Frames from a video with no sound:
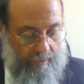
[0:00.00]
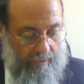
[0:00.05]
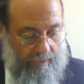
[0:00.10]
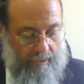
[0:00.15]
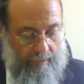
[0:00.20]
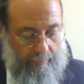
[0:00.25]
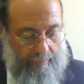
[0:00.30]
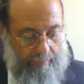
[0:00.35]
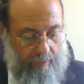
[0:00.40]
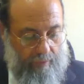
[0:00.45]

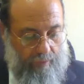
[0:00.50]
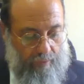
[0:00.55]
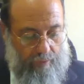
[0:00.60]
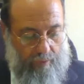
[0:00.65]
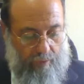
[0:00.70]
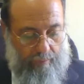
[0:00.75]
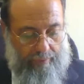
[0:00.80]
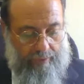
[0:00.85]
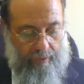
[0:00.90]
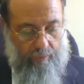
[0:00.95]
Et après on
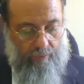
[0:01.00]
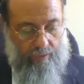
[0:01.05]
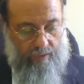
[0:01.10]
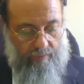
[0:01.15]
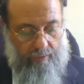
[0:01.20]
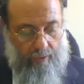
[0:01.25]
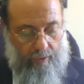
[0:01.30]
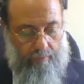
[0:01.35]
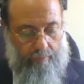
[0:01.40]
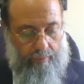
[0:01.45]
comprend, on
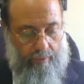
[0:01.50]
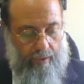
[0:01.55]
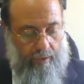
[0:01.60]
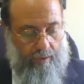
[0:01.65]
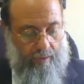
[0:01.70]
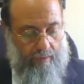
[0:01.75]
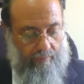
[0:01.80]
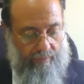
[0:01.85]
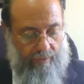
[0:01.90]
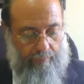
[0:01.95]
développe.
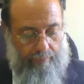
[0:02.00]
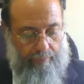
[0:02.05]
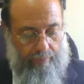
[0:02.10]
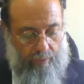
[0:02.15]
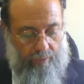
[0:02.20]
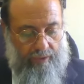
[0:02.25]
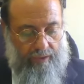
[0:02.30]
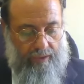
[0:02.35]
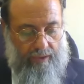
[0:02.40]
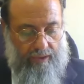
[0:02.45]
Des
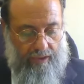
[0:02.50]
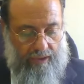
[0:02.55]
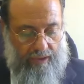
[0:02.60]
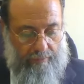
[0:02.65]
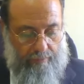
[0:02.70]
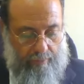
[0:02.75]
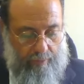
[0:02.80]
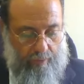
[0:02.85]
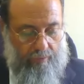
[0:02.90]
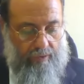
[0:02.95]
ploni,
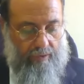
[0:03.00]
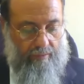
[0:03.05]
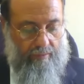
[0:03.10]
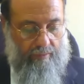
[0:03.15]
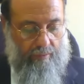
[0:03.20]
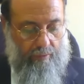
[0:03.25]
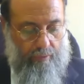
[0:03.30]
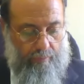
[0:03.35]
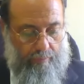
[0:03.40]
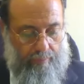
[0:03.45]
girash ploni
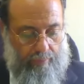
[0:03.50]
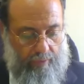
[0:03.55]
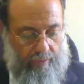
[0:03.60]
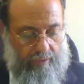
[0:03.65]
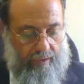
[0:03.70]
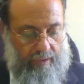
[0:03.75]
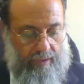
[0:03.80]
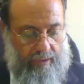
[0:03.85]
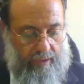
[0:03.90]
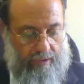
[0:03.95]
ou
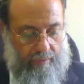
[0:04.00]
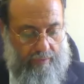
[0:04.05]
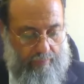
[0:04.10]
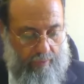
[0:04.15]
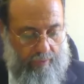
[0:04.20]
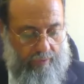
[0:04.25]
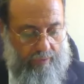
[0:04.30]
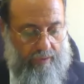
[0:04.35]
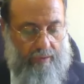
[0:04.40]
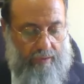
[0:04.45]
ploni, girash
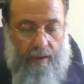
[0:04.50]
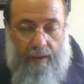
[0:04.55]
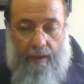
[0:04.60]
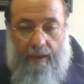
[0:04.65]
ploni